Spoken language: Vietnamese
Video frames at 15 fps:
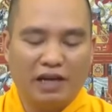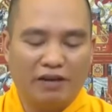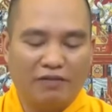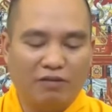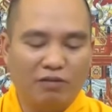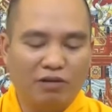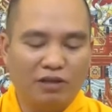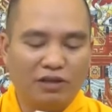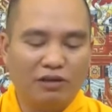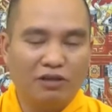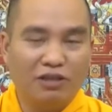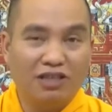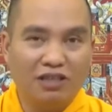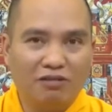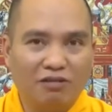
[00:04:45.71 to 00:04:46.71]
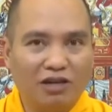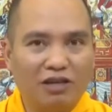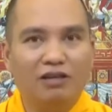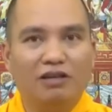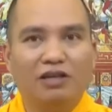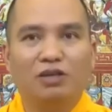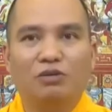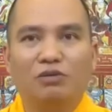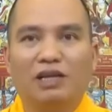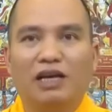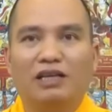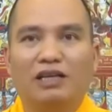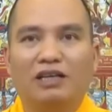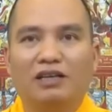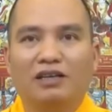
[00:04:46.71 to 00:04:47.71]
hạnh phúc là do chính con người chúng
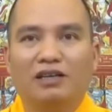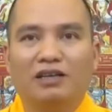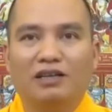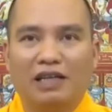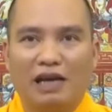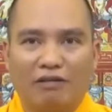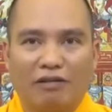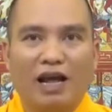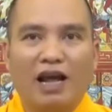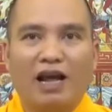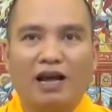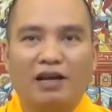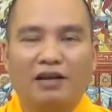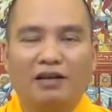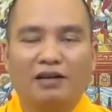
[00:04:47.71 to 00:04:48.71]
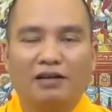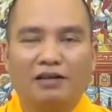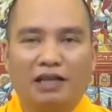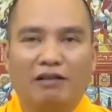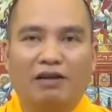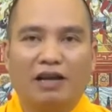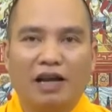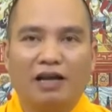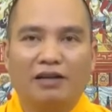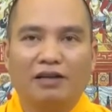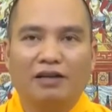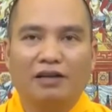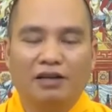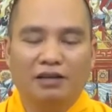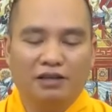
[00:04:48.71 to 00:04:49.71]
ta gì tạo ra tạo ra
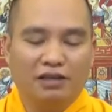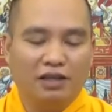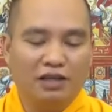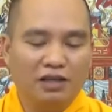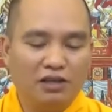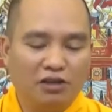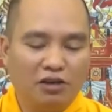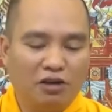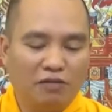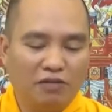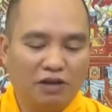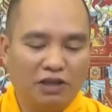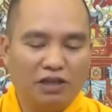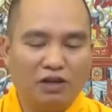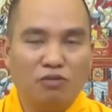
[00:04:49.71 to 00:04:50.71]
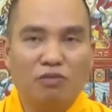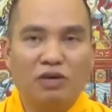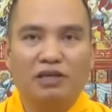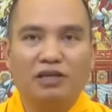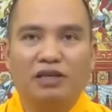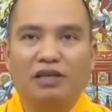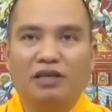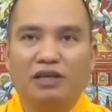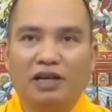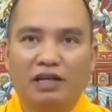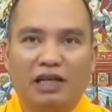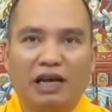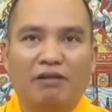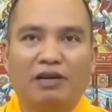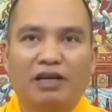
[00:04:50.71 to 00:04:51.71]
chính do vợ chồng mình gì gây
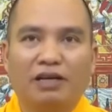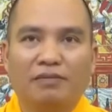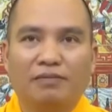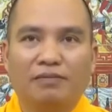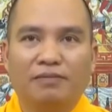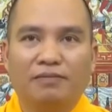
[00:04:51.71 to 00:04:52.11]
tạo nên